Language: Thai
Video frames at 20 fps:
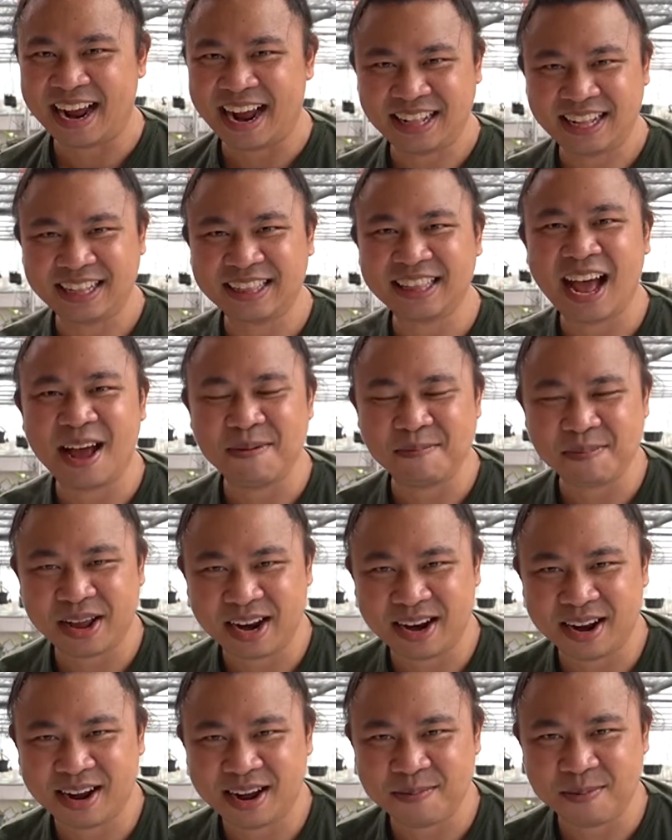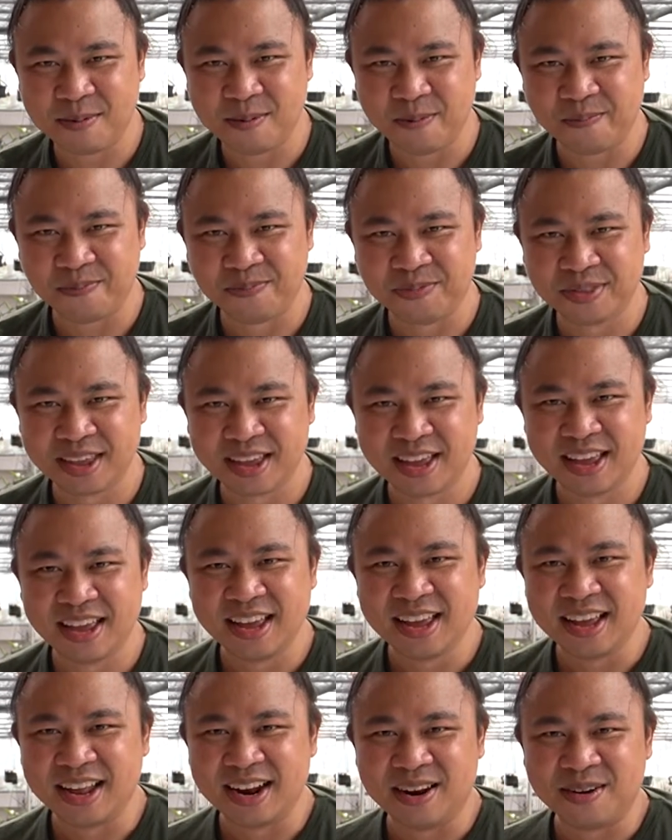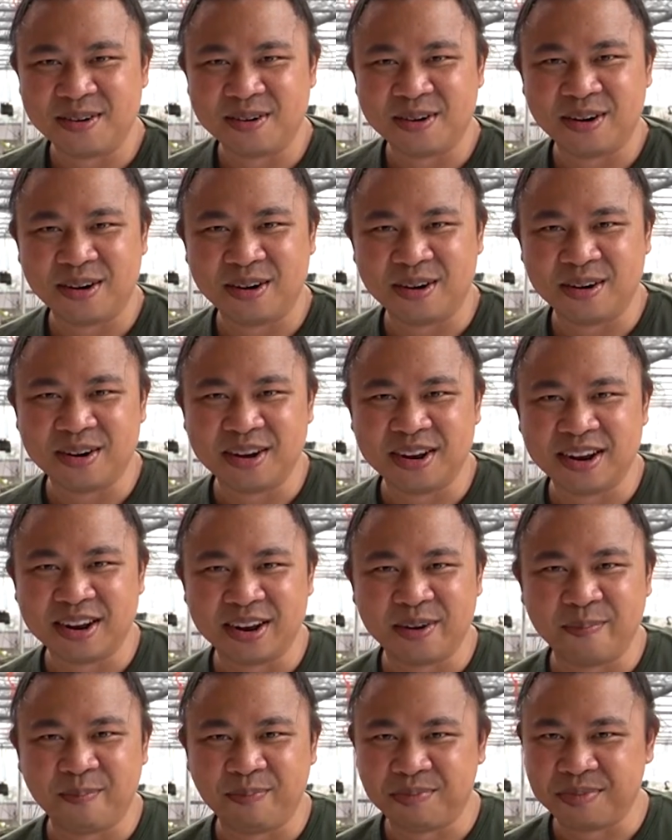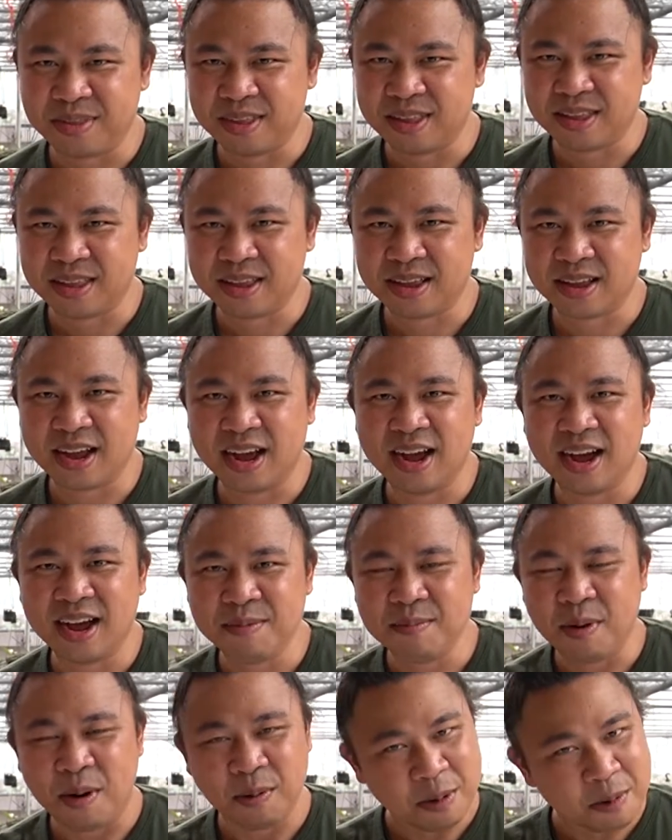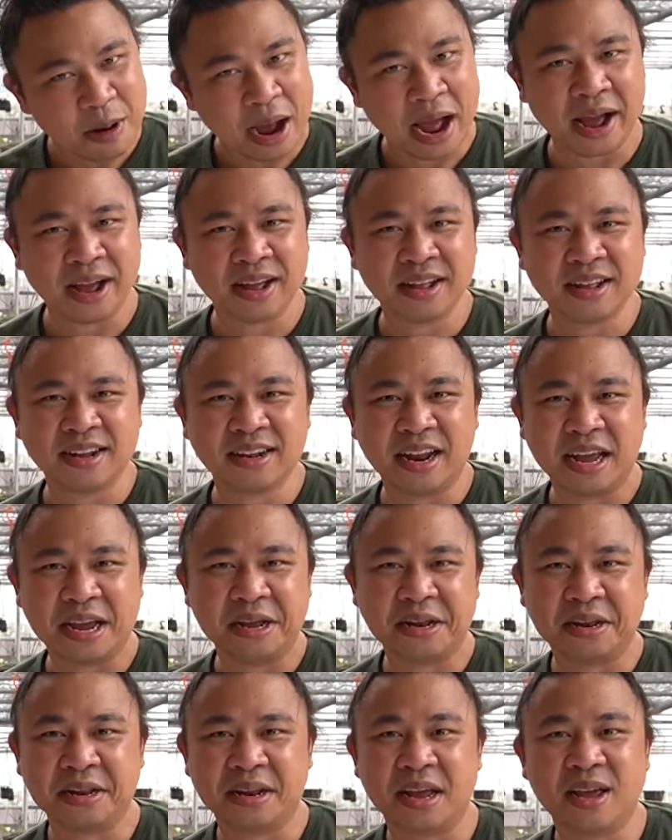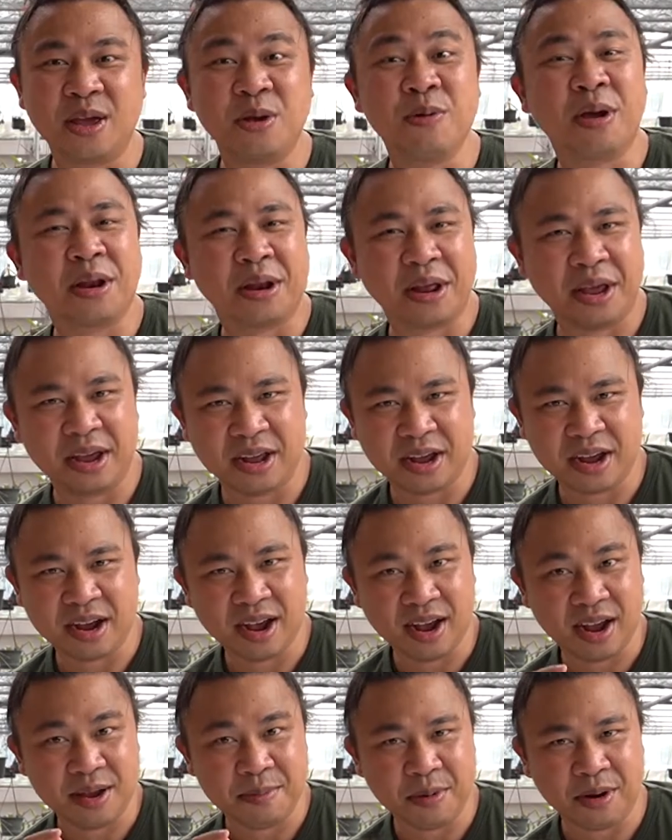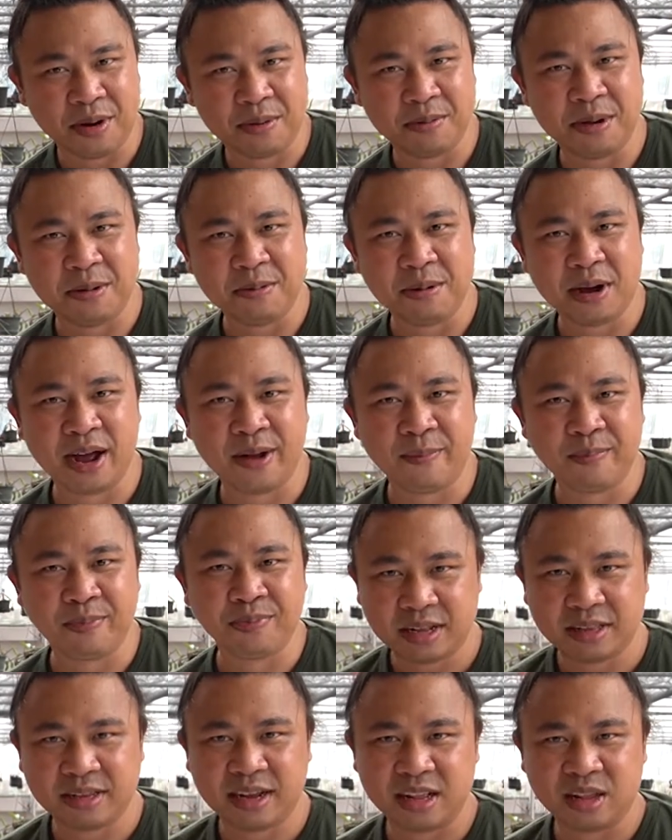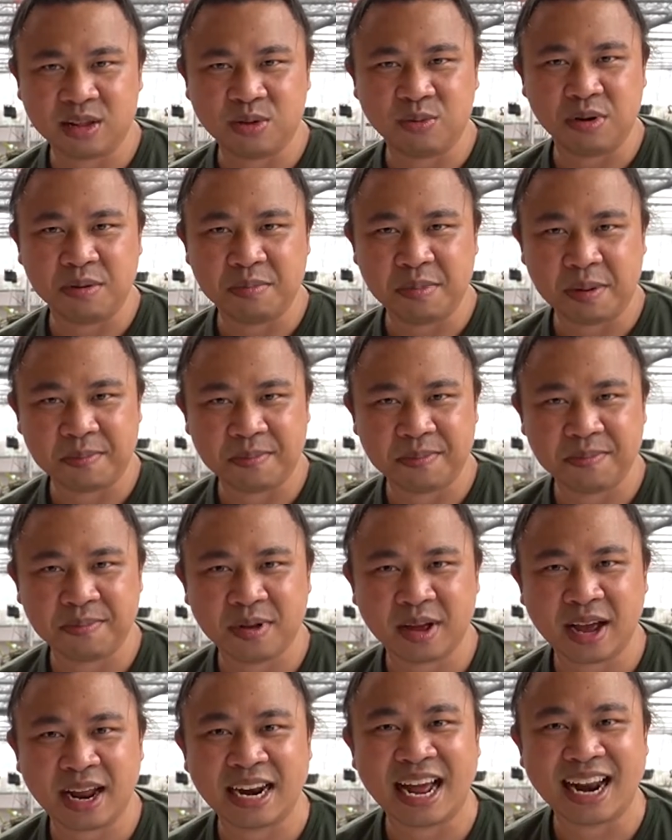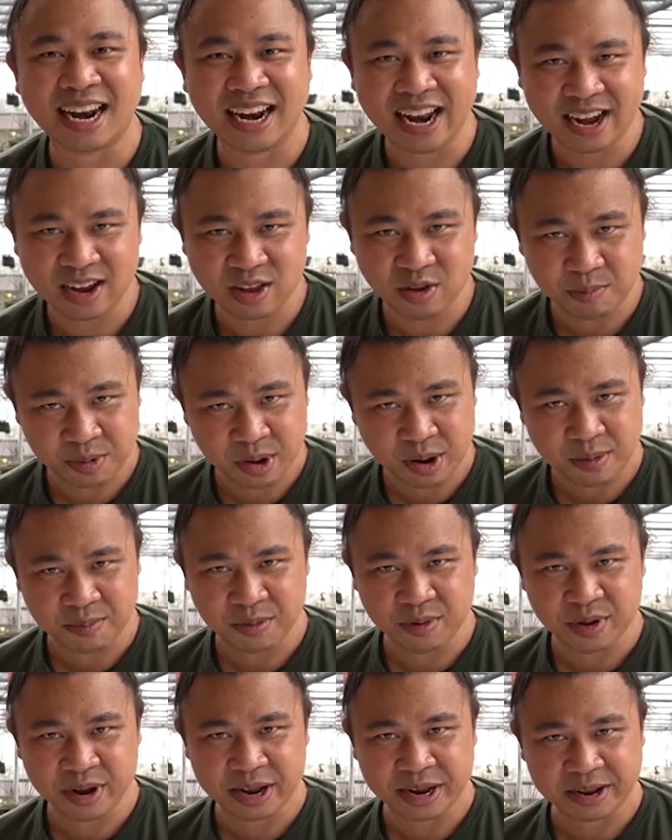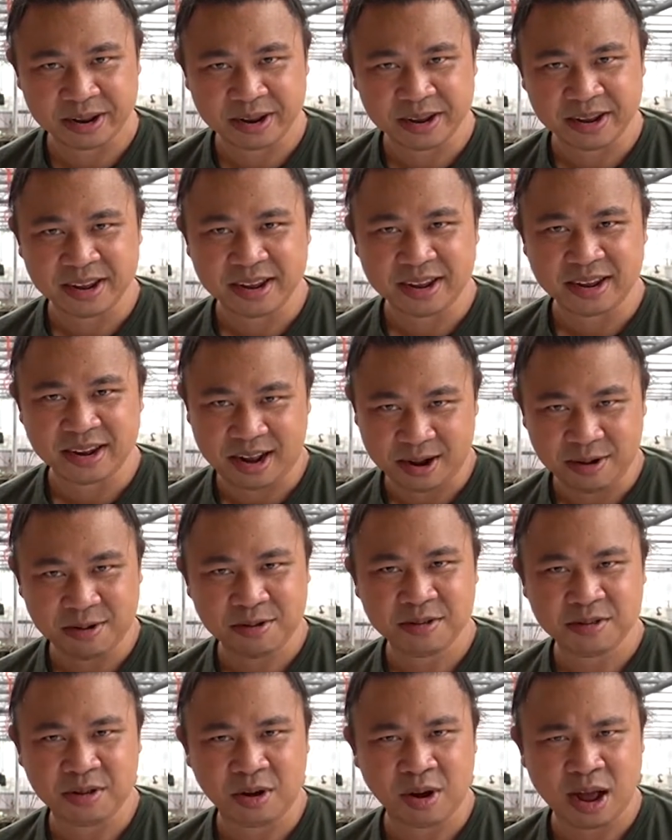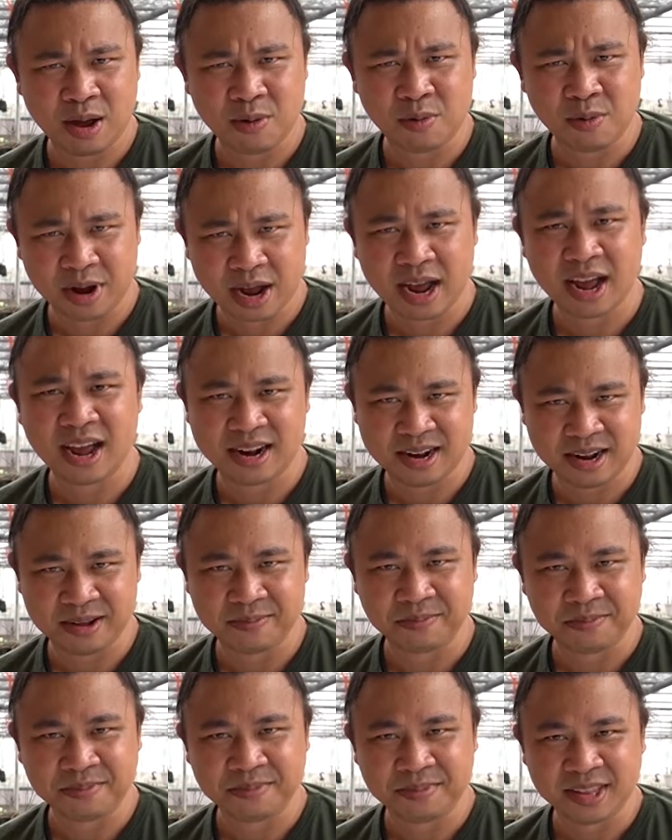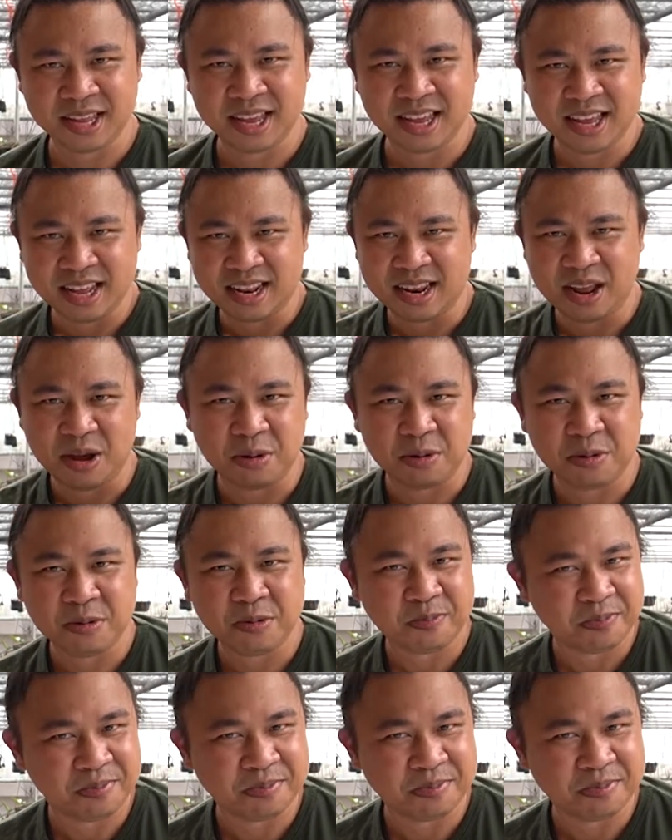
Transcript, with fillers: อยากให้ติดตามกันนะครับผม แล้วก็เคยบอกไว้ว่าในใน Q&A เคยบอกไว้ว่าจะจัดสวนแบบขนาดเล็กย่อมๆด้วย เดี๋ยว2565เนี่ย เดี๋ยว